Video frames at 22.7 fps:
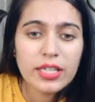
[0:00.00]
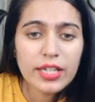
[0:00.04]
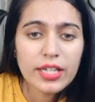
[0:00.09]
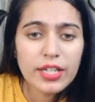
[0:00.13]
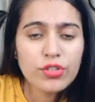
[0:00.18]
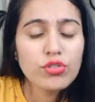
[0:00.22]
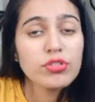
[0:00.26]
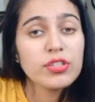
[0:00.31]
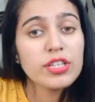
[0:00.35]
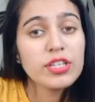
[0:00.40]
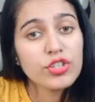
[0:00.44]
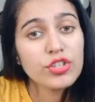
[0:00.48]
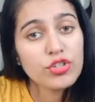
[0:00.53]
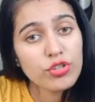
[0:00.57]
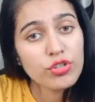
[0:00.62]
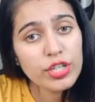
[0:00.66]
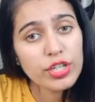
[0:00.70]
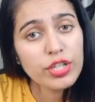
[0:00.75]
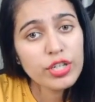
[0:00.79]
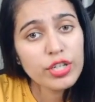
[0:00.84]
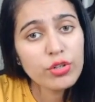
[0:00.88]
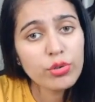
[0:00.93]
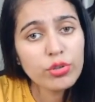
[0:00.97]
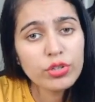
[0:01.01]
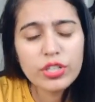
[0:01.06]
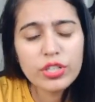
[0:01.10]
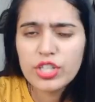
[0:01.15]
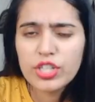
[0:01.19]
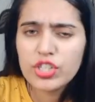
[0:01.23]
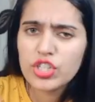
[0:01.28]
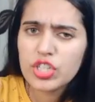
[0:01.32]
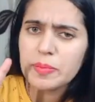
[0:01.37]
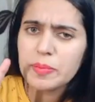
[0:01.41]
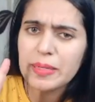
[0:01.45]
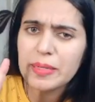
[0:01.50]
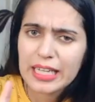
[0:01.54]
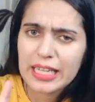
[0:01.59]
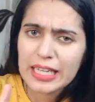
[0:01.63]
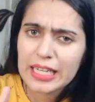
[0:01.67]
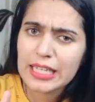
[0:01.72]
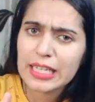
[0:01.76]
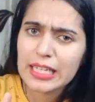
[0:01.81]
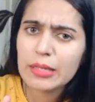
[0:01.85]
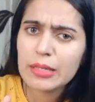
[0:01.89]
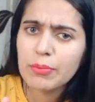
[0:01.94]
है जो सेचुरेटेड होते हैं जिसमें
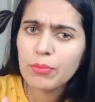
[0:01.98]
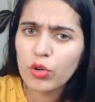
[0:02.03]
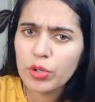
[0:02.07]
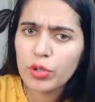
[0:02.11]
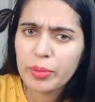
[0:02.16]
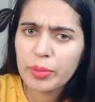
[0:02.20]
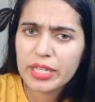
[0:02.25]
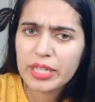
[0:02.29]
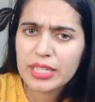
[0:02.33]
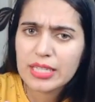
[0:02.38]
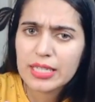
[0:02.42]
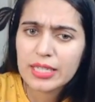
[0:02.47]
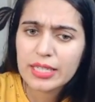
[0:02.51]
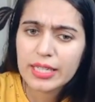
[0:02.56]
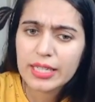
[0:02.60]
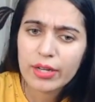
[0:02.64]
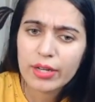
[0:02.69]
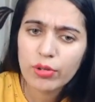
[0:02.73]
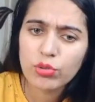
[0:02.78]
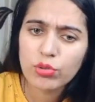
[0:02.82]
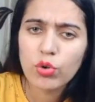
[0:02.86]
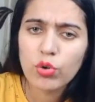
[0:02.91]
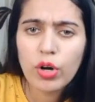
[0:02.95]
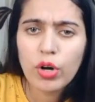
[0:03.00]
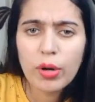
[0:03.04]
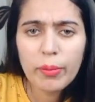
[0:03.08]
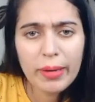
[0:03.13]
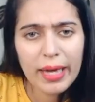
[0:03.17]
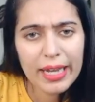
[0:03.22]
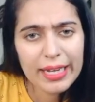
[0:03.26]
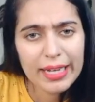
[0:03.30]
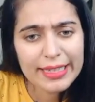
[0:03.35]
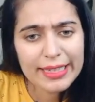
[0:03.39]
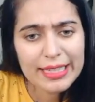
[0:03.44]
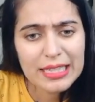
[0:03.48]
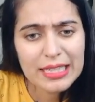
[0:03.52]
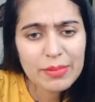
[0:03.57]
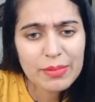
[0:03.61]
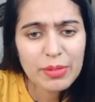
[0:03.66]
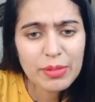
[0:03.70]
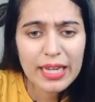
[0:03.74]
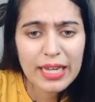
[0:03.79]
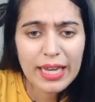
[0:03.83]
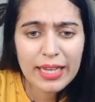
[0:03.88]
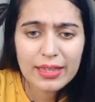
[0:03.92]
एक ही बॉन्ड प्रेजेंट है उनको हम
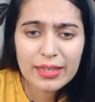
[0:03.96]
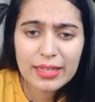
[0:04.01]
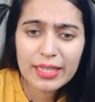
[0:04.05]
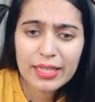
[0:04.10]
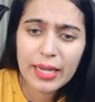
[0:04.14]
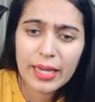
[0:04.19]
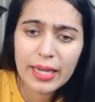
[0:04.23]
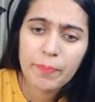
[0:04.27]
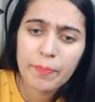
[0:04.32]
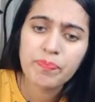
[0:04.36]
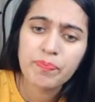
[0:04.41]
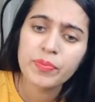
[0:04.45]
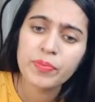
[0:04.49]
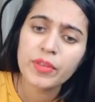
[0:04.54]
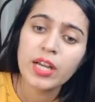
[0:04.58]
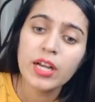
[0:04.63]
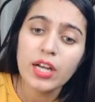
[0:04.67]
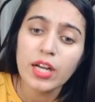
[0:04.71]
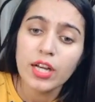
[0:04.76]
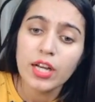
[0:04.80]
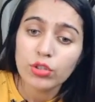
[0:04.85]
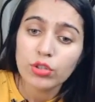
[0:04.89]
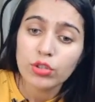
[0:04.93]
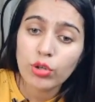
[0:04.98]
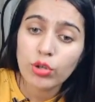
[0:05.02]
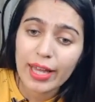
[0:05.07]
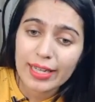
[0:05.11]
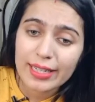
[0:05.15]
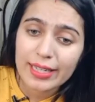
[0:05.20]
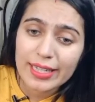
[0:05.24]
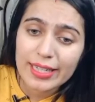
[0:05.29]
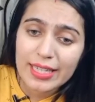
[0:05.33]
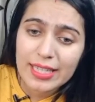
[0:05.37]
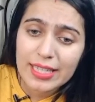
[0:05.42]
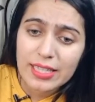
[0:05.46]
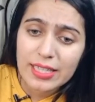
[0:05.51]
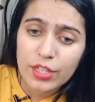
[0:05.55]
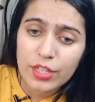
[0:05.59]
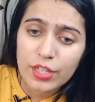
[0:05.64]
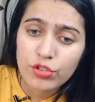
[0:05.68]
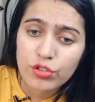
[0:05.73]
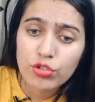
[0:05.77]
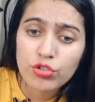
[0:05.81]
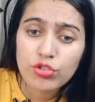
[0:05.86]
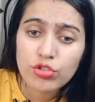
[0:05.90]
एल्किन्स भी कहते हैं तो एल्केन्स
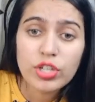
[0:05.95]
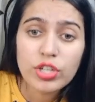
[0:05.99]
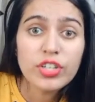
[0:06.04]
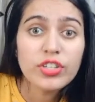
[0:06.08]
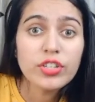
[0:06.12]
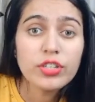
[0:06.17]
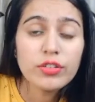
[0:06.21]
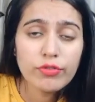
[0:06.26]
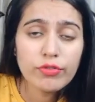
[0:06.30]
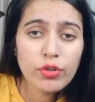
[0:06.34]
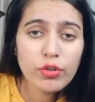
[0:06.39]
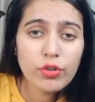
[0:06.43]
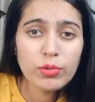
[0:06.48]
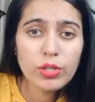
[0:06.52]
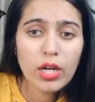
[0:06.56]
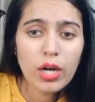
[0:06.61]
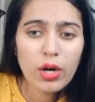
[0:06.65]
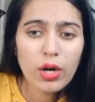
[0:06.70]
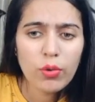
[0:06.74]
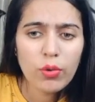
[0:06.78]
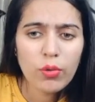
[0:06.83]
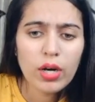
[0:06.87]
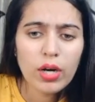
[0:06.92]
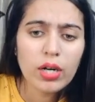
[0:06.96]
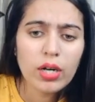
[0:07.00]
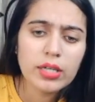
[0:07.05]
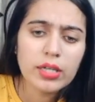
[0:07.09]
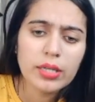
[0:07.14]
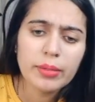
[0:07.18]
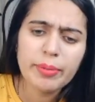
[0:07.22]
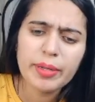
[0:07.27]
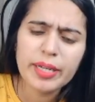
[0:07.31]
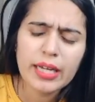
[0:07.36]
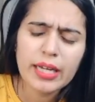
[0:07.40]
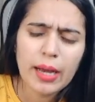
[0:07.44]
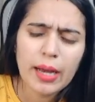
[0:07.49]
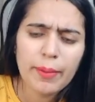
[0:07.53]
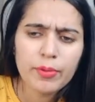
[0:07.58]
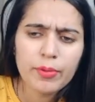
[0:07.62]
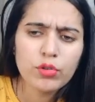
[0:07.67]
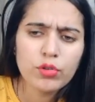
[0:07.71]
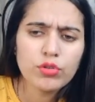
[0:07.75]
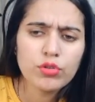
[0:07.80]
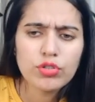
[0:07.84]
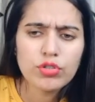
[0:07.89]
का जो जनरल फॉर्मूला होगा कि भाई
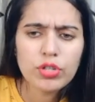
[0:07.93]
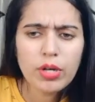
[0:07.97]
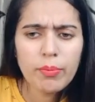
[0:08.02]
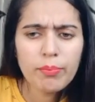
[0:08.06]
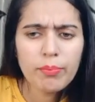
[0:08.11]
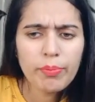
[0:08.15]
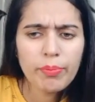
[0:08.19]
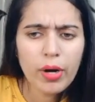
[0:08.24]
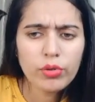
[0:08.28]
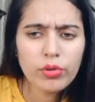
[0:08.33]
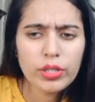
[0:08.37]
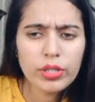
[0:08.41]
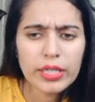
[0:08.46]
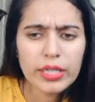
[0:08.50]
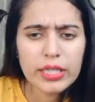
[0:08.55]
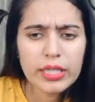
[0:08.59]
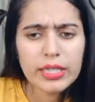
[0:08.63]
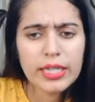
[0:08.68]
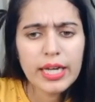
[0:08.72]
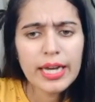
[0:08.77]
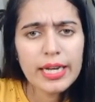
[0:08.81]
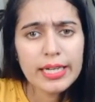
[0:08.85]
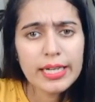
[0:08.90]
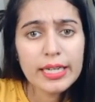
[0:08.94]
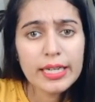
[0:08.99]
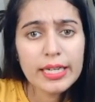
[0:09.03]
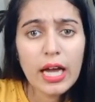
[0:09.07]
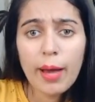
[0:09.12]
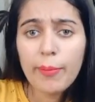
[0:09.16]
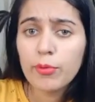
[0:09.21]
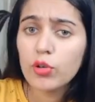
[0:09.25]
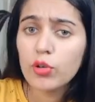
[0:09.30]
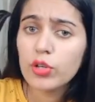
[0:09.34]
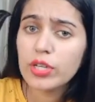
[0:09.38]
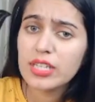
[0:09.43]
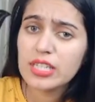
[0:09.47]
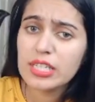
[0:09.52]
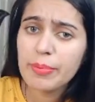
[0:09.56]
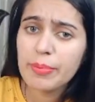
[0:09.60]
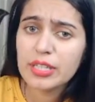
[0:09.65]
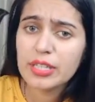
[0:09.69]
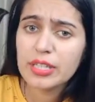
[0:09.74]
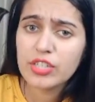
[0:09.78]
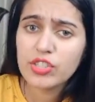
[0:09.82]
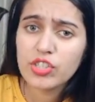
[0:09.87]
आपको कुछ कंपाउंड दे रखा है लिखा है आपको कैसे
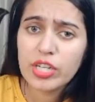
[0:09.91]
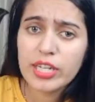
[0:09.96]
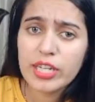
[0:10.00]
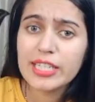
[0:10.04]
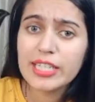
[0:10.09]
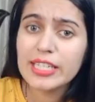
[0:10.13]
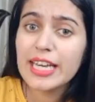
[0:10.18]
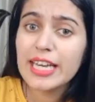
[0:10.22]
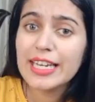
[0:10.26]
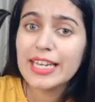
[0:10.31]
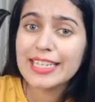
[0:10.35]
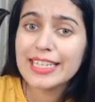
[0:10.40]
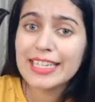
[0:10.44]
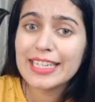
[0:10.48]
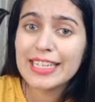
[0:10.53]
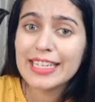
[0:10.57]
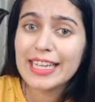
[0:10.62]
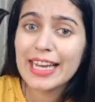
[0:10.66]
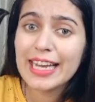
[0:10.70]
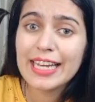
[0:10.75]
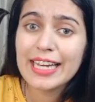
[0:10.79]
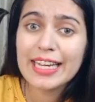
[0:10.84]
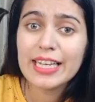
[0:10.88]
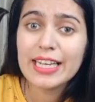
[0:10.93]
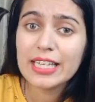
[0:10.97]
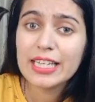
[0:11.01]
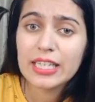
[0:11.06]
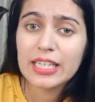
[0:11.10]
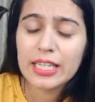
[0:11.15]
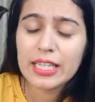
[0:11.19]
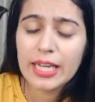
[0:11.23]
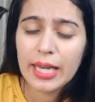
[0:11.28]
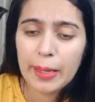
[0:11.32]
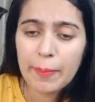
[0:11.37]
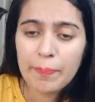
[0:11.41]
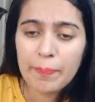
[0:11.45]
पता चले कि एल्केन है या नहीं है